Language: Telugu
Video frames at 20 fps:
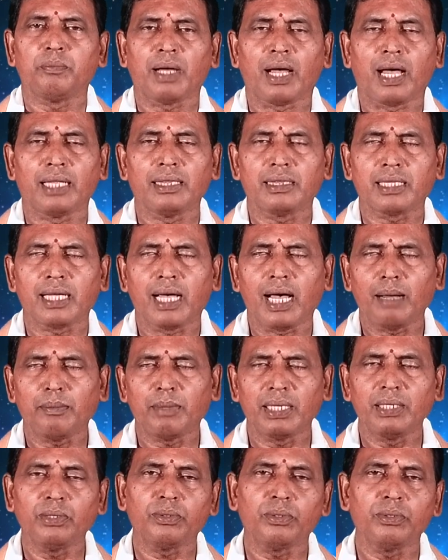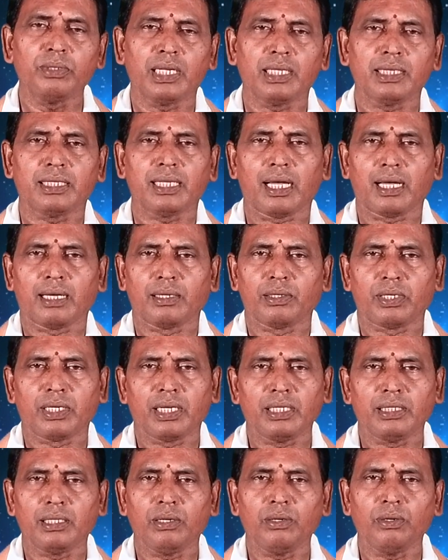అంతామనుకున్నంత
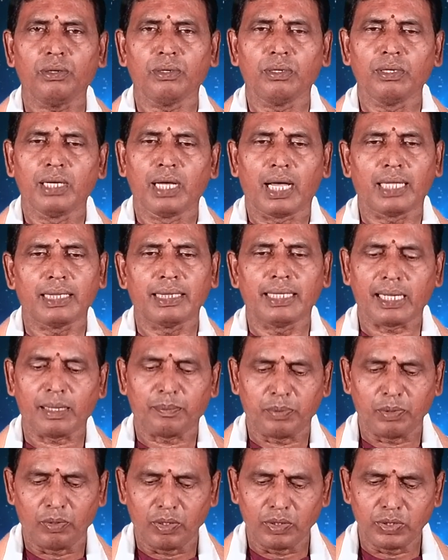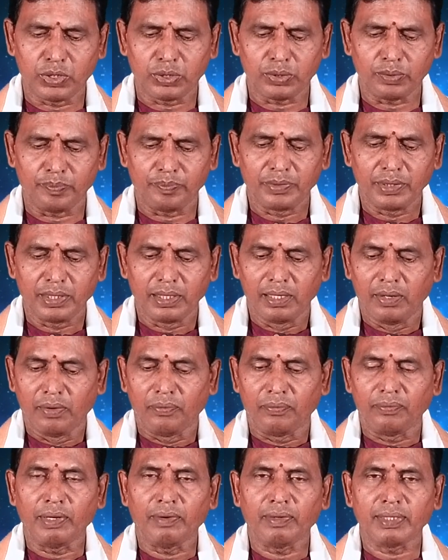రీతిలో అందకపోవచ్చు
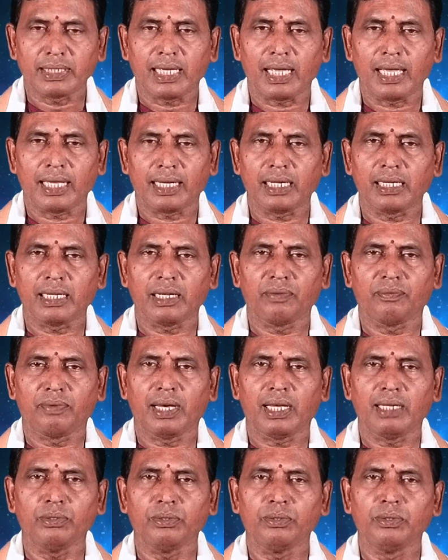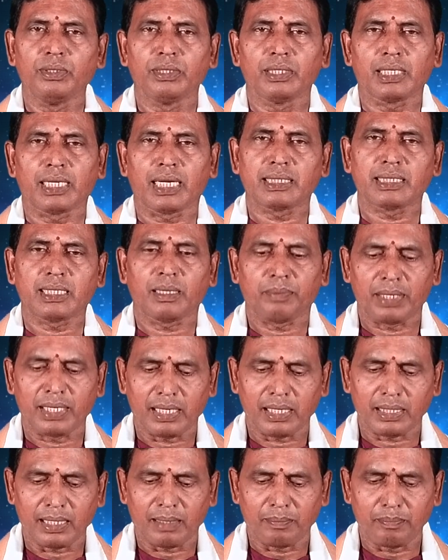వ్యవసాయ రంగం వారు
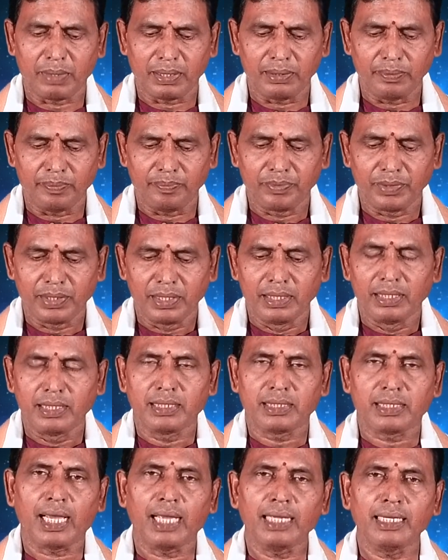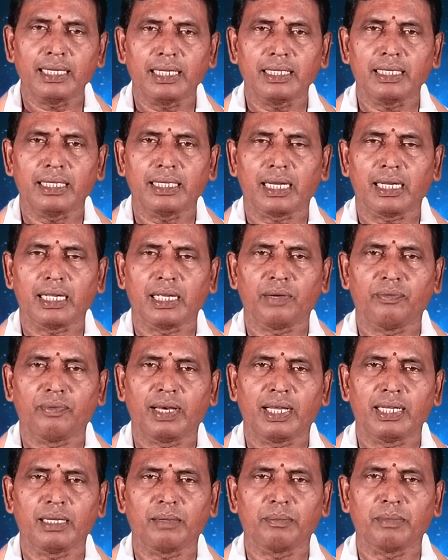కష్టపడక తప్పదు సాంకేతిక రంగం
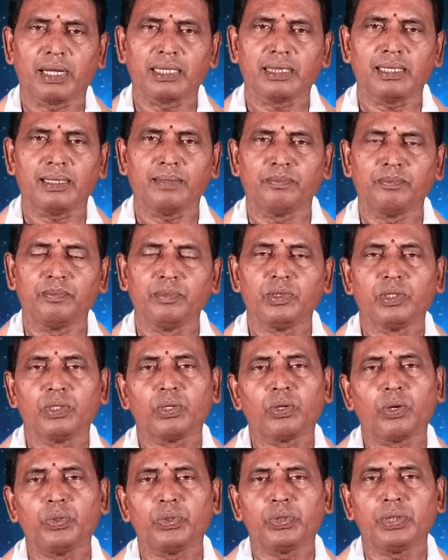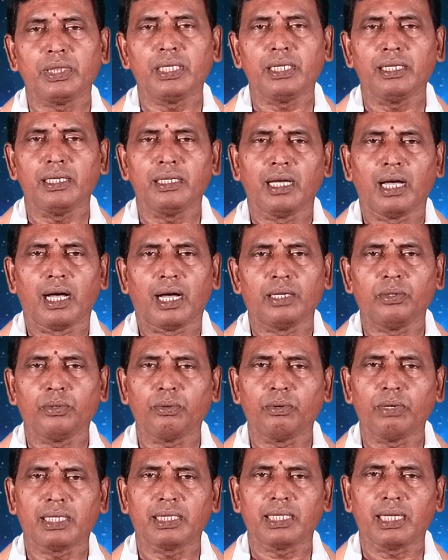వారికి మాత్రం కొన్ని
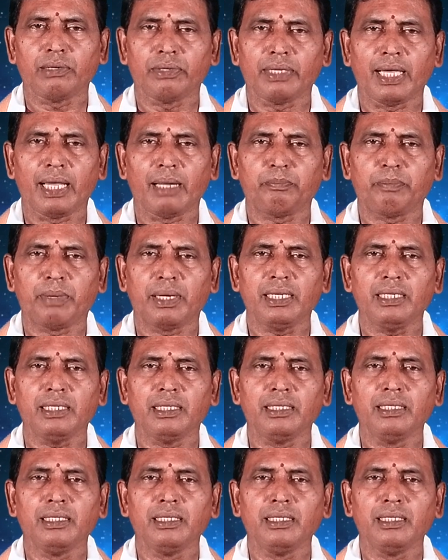అనుకూలతలు ఏర్పడి